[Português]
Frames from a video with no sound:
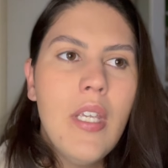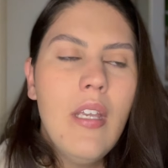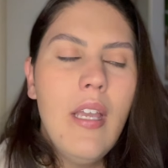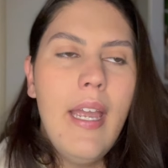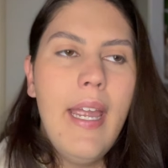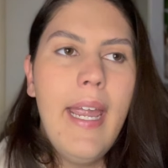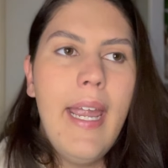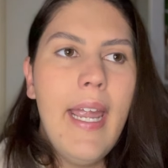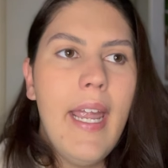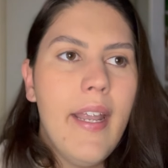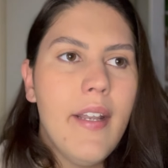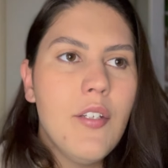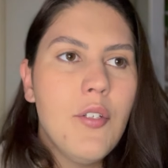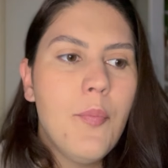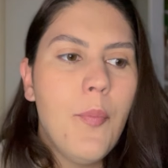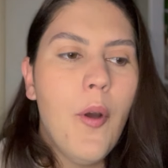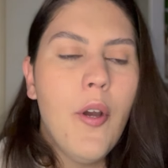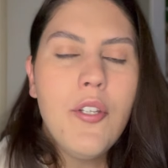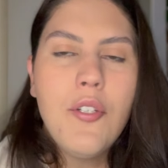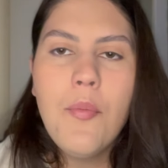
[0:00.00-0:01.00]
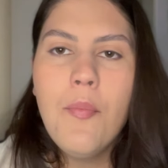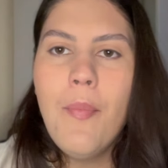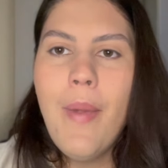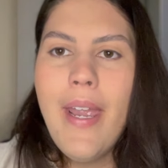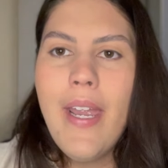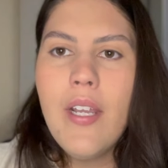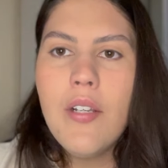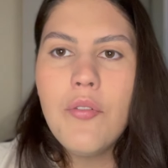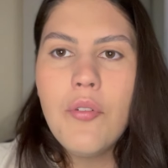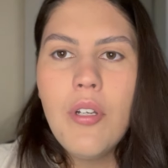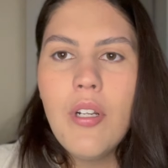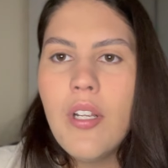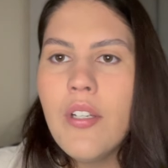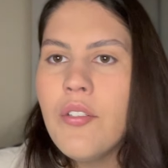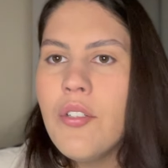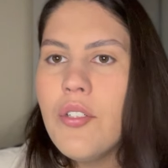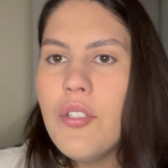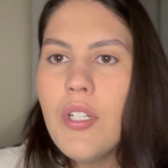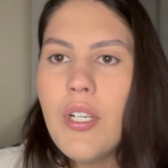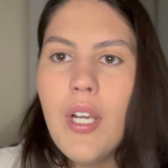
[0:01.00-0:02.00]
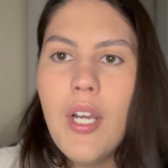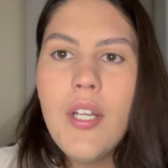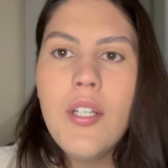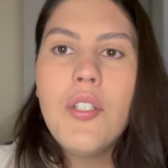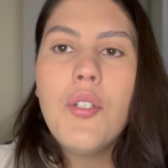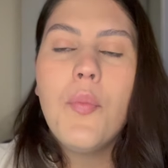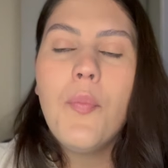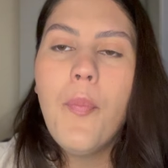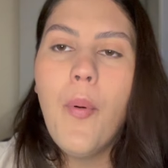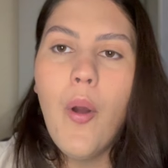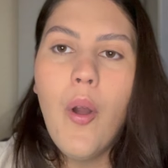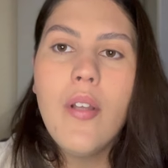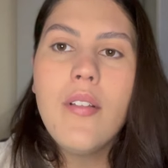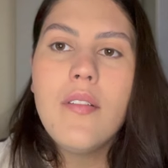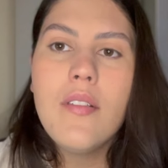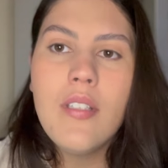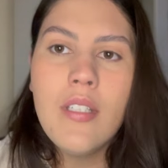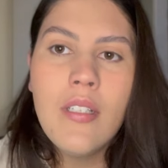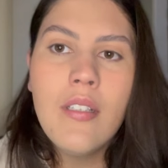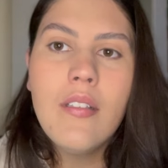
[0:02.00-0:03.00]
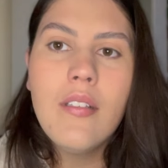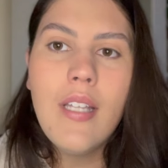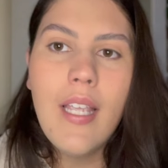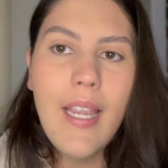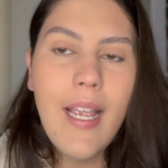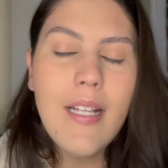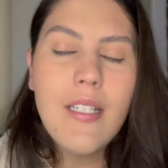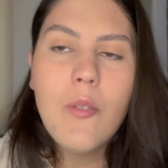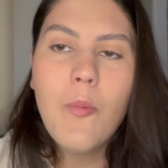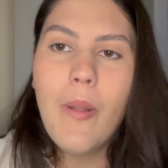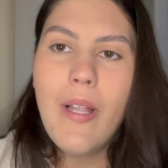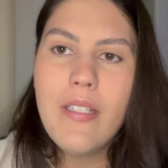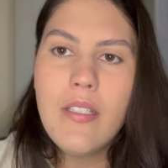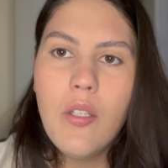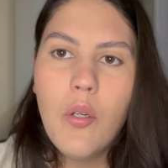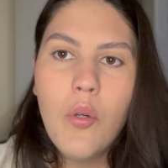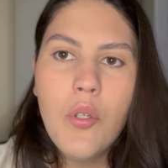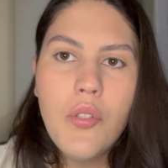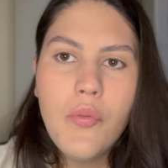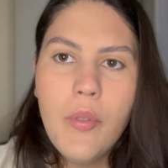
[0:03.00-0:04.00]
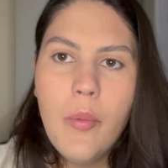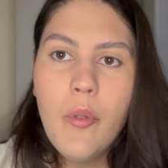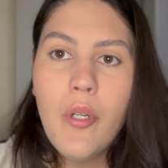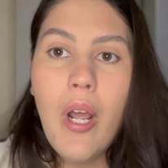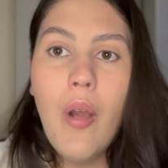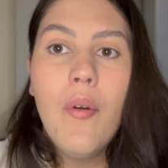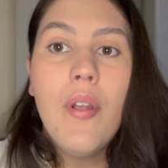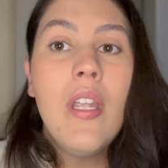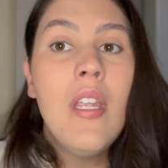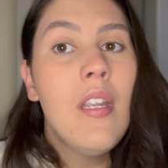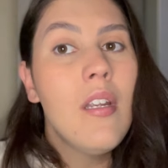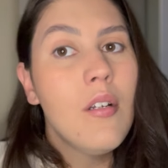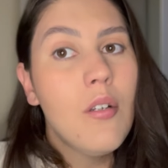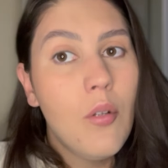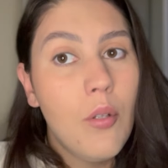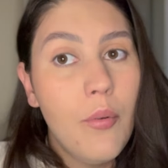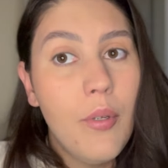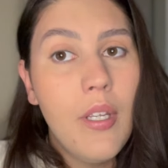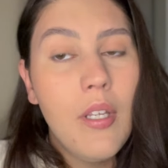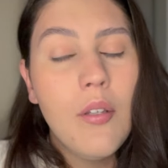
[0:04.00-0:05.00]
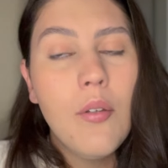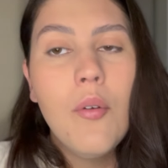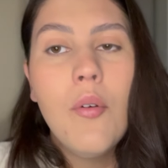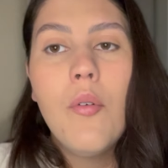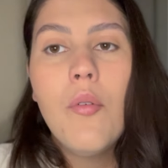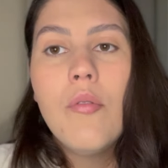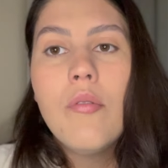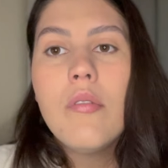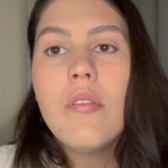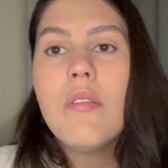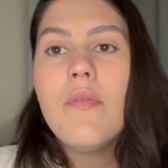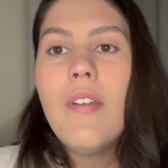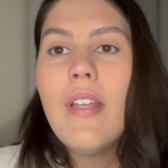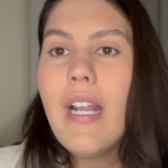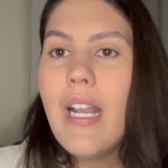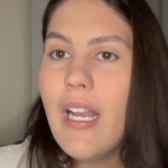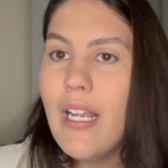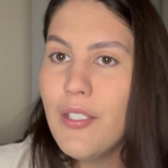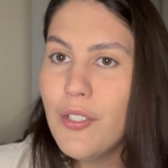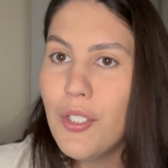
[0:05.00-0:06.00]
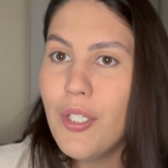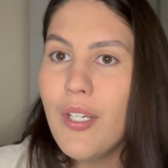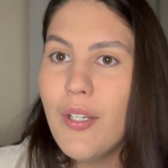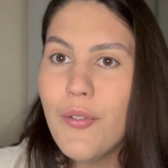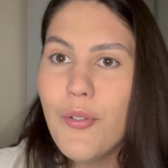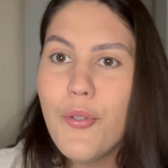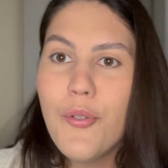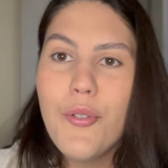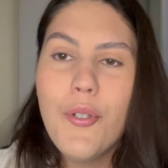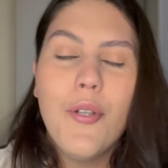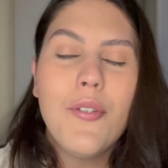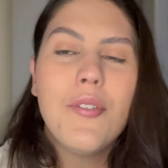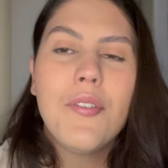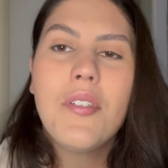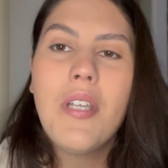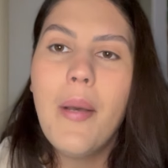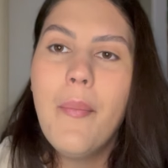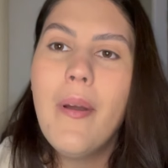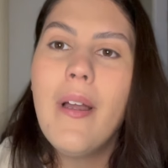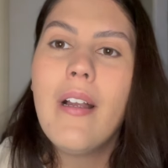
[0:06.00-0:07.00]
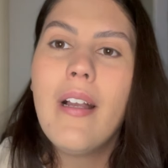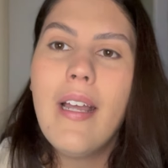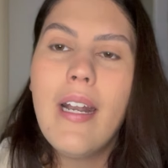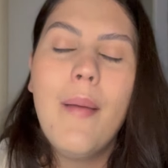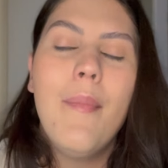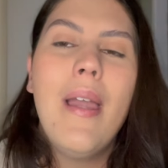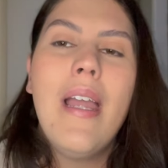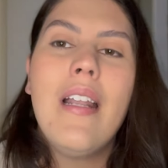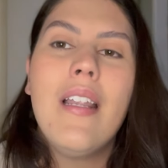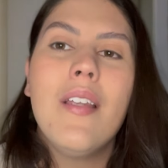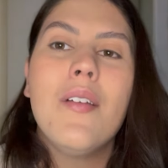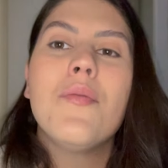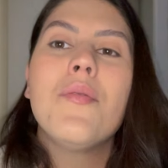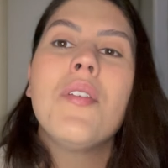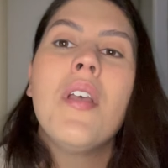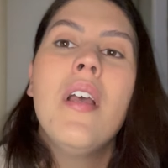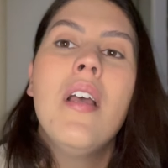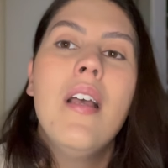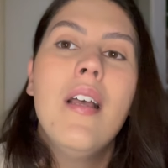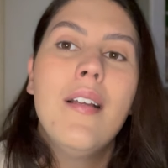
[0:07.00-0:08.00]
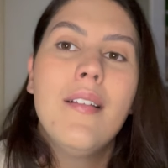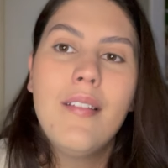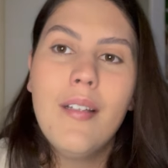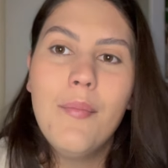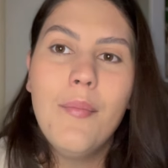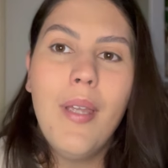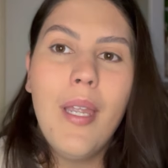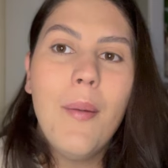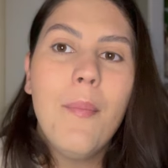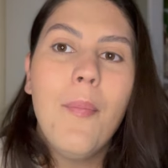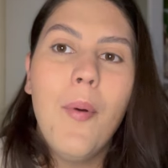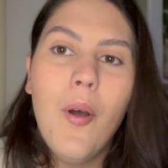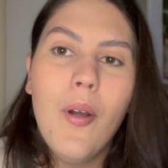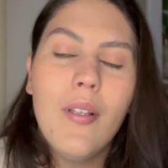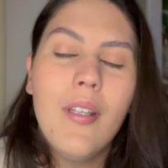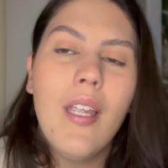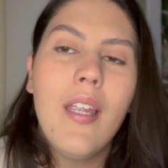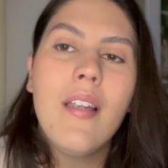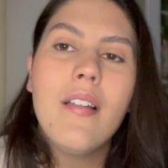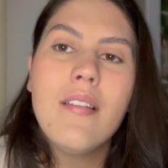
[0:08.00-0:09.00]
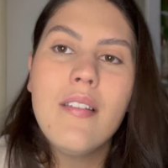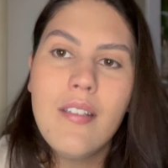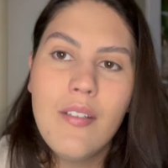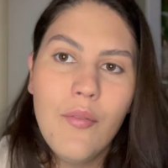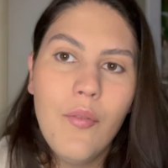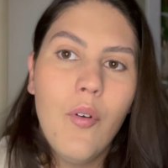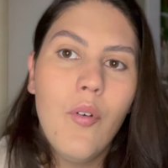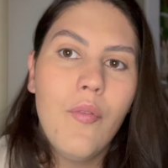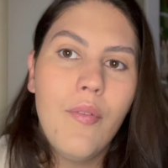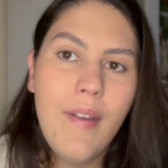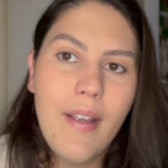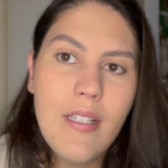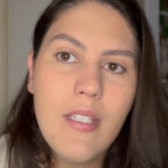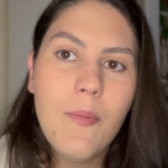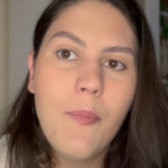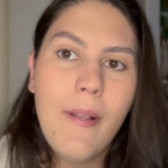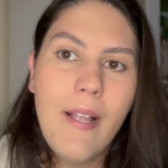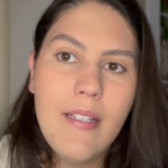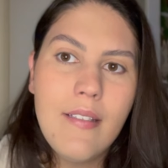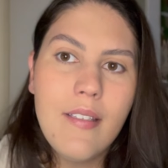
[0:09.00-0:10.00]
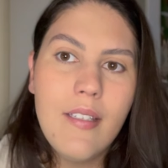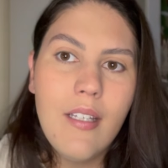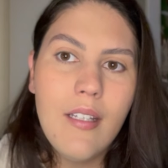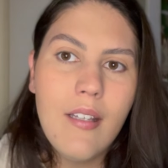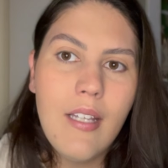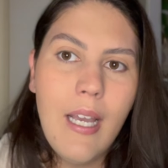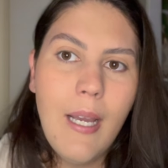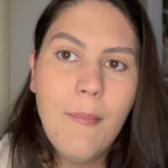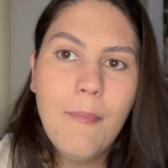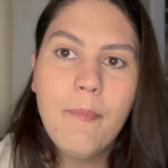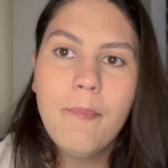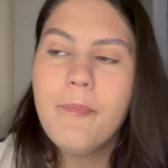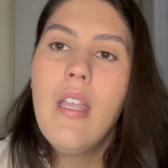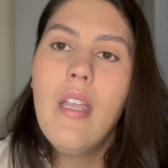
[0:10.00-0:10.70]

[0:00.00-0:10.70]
é, de porte médio, grande e gigante pode sim ter a displasia coxofemoral, incluindo os veralatinhos, os nossos caramelinhos também podem desenvolver a displasia, tá?